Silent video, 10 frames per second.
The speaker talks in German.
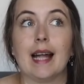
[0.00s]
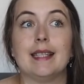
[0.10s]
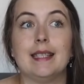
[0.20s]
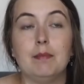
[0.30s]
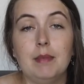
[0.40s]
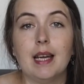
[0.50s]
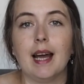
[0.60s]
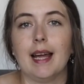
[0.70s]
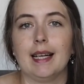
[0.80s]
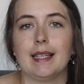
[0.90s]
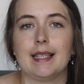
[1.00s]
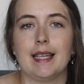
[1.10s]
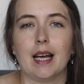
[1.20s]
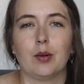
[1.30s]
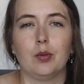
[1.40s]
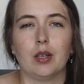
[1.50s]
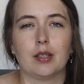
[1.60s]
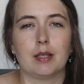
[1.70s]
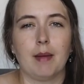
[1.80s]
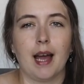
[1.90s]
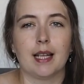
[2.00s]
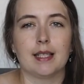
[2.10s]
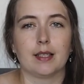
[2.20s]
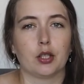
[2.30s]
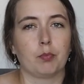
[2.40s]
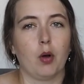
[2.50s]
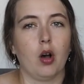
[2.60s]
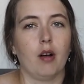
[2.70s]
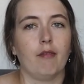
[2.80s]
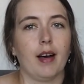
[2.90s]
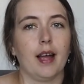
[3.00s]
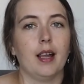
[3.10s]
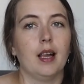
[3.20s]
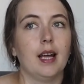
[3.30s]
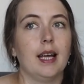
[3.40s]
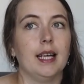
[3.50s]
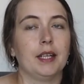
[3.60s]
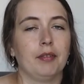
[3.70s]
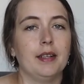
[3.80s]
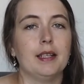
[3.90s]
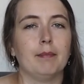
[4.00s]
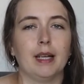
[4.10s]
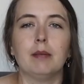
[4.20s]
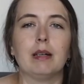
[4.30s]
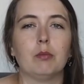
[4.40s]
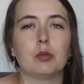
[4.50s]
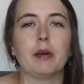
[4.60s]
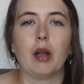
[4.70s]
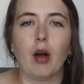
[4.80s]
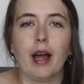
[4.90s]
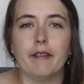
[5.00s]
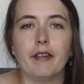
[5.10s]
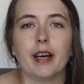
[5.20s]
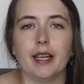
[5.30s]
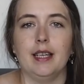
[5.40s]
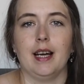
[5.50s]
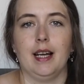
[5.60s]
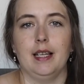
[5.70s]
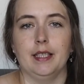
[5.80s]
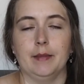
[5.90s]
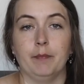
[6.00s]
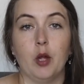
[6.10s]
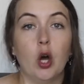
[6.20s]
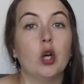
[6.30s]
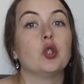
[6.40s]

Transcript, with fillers: hat sie mir eigentlich sehr gut aus dem Herzen gesprochen, weil ich finde, manchmal muss man auch einfach innehalten.